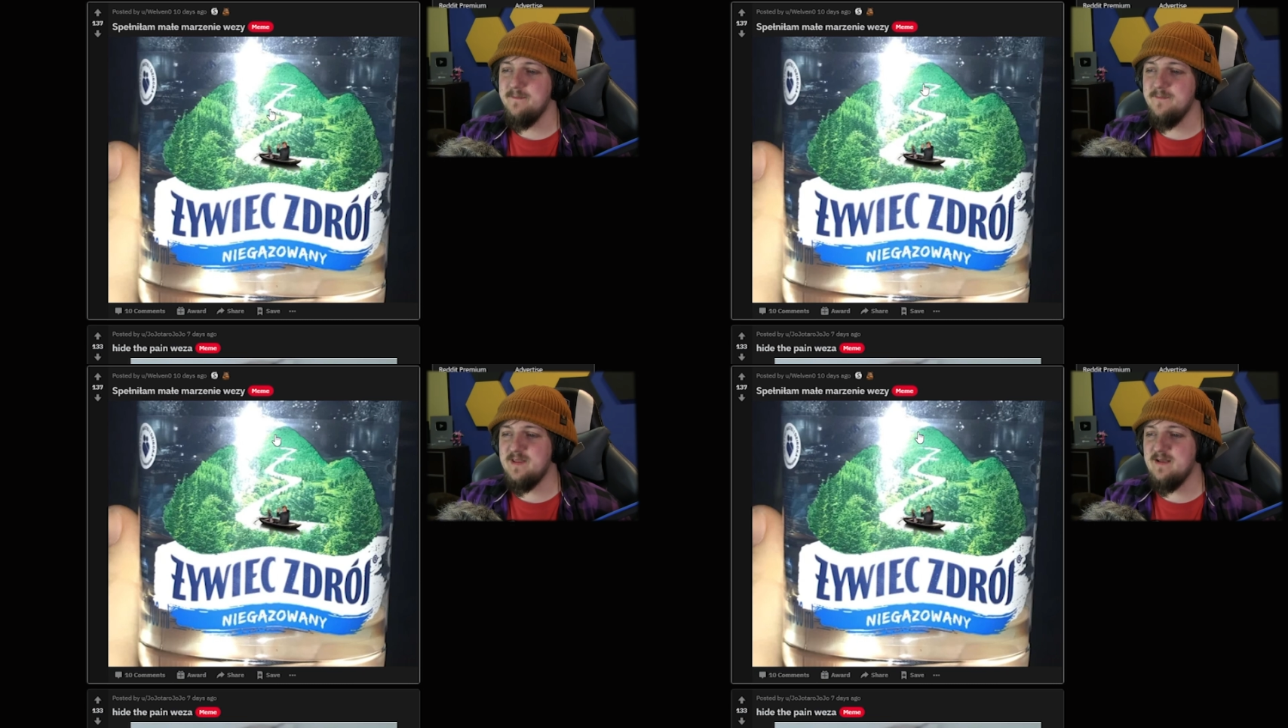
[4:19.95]

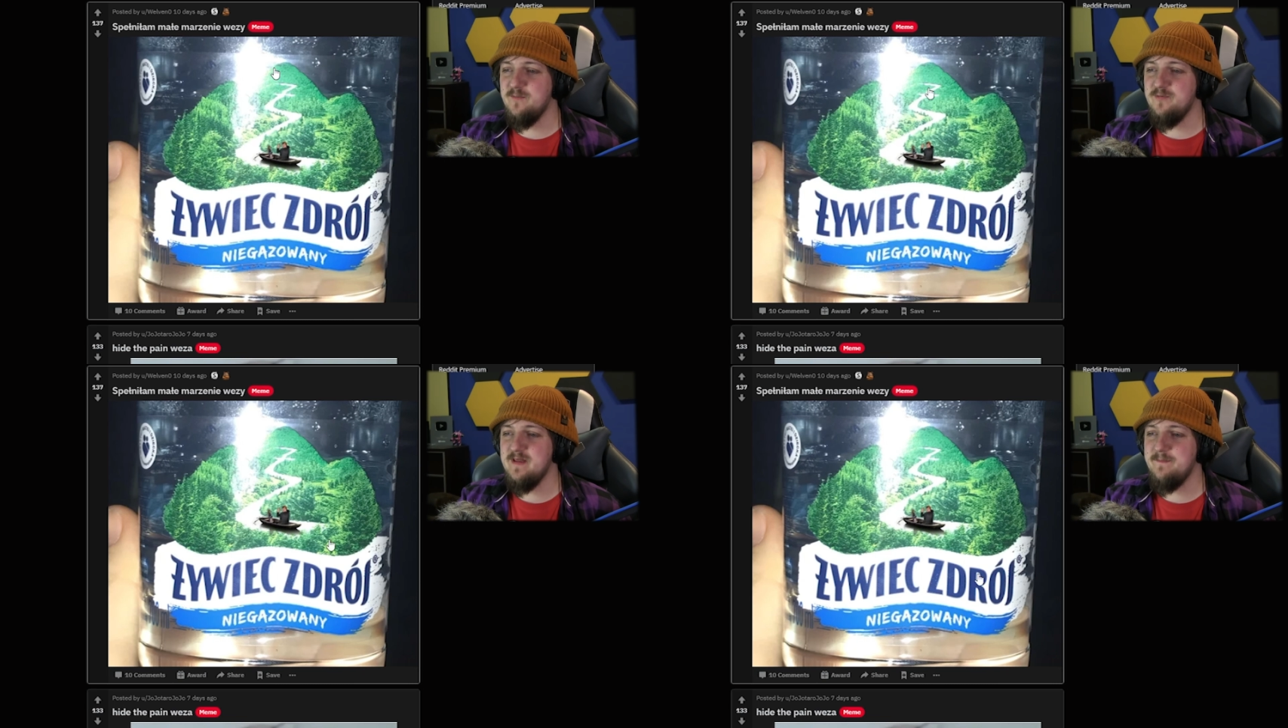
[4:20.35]
Bo tak
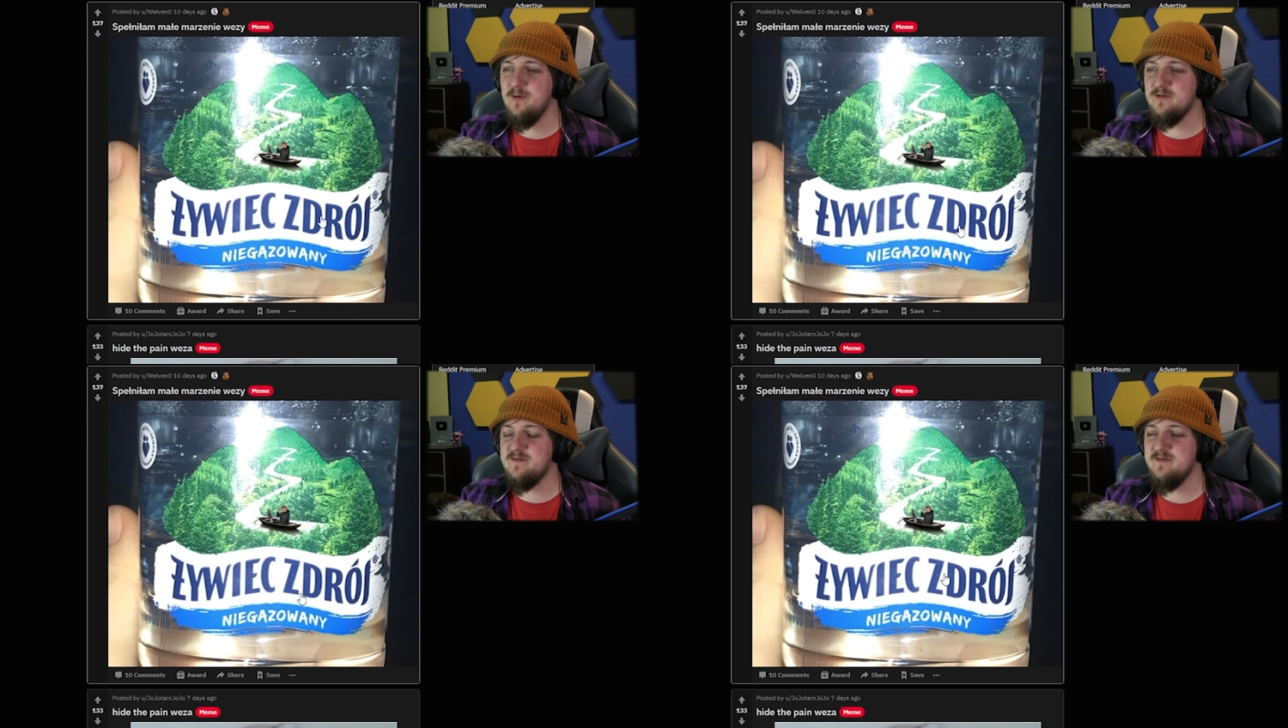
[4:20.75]
to płynę
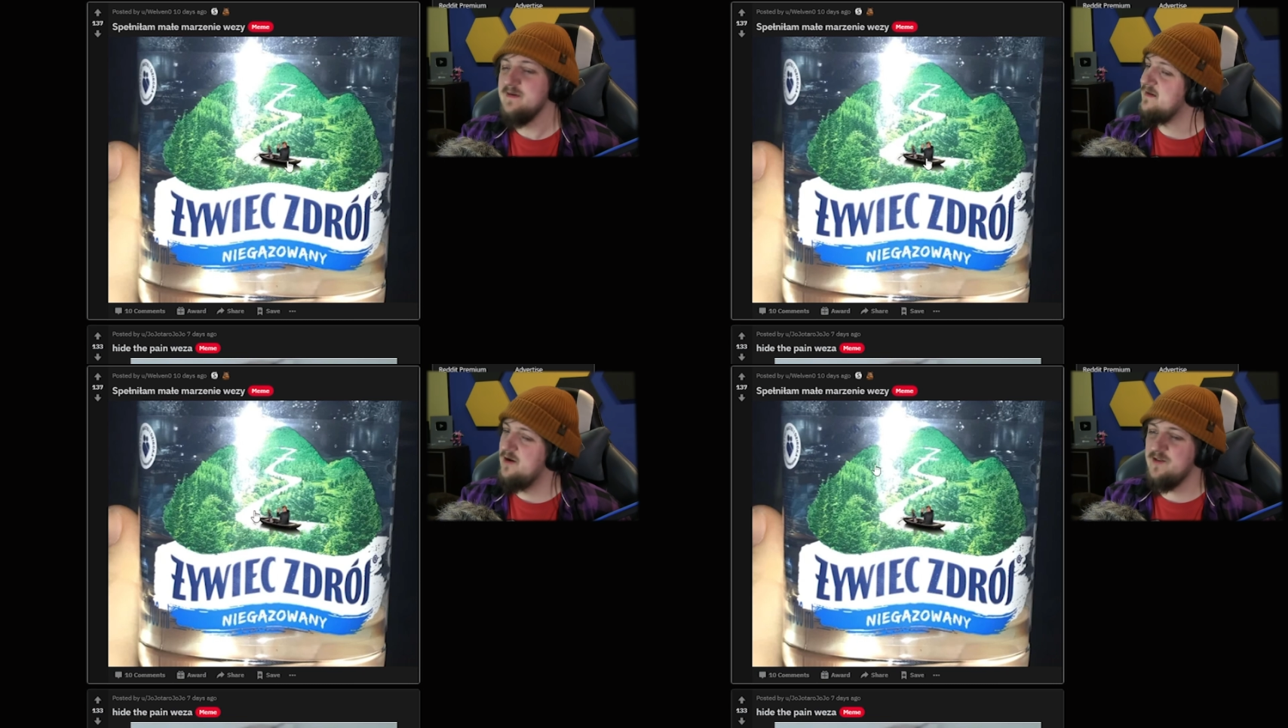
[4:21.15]
pod...
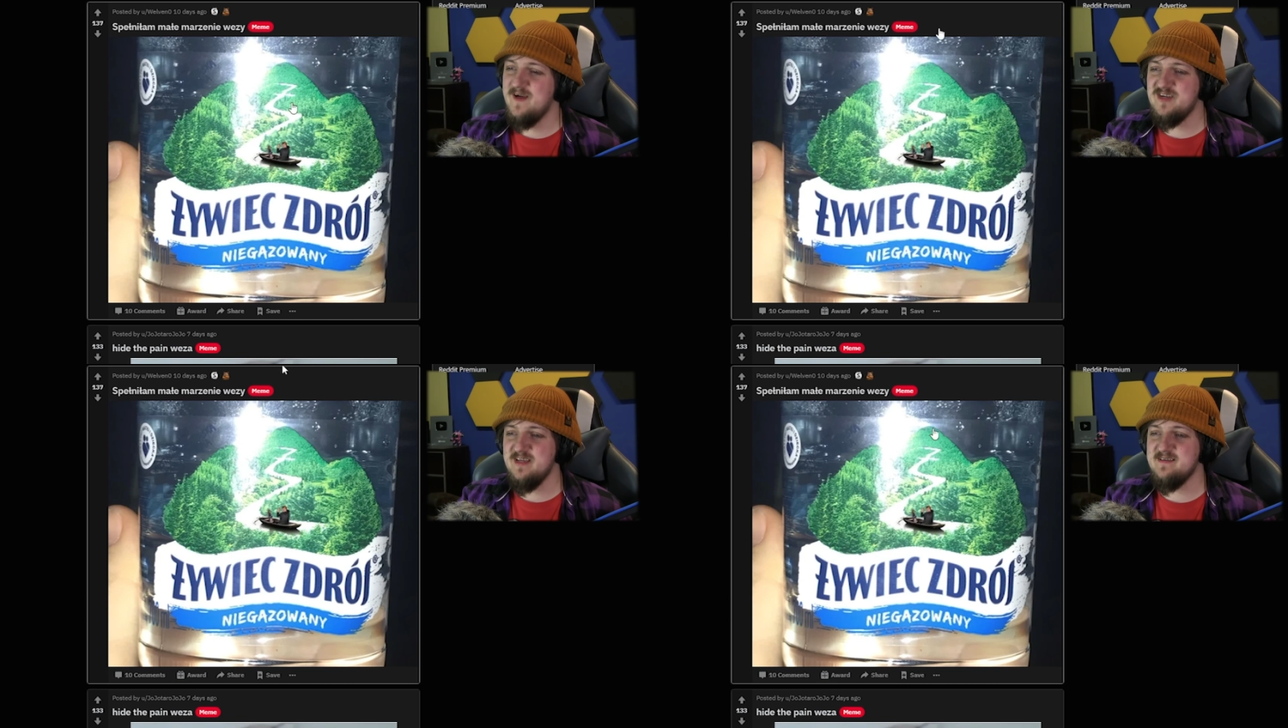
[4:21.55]

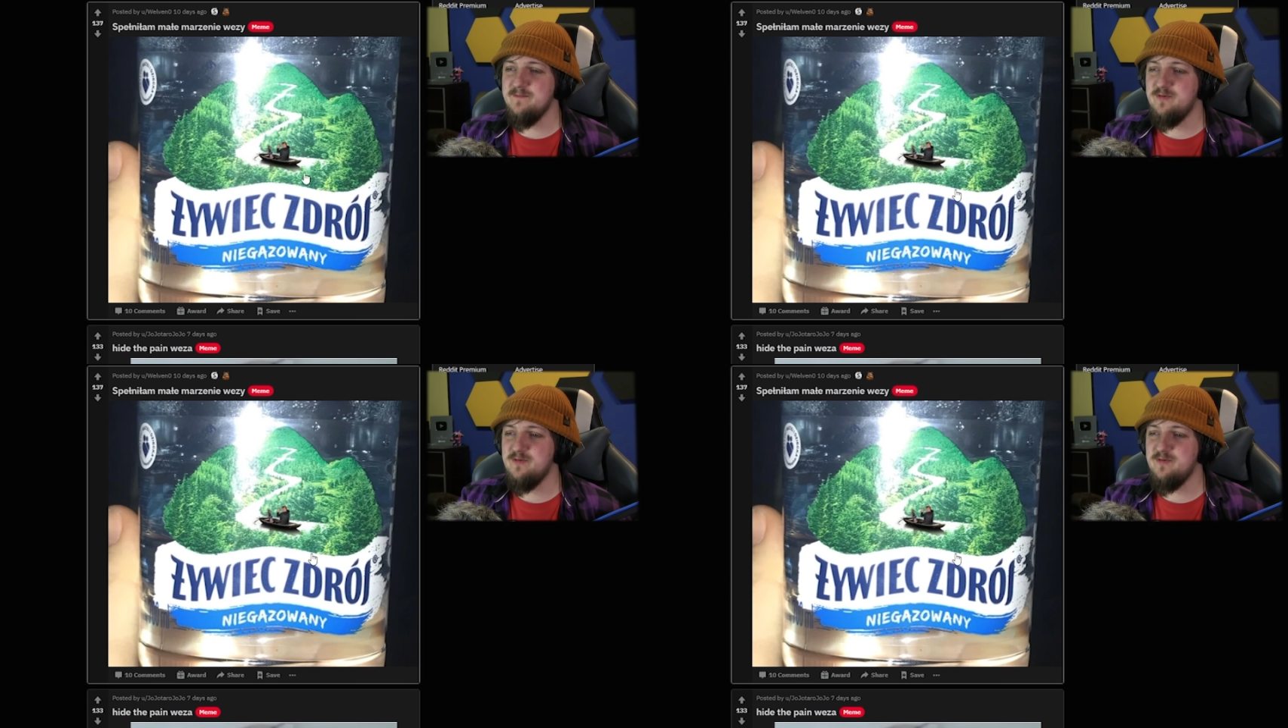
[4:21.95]
Odważny jestem,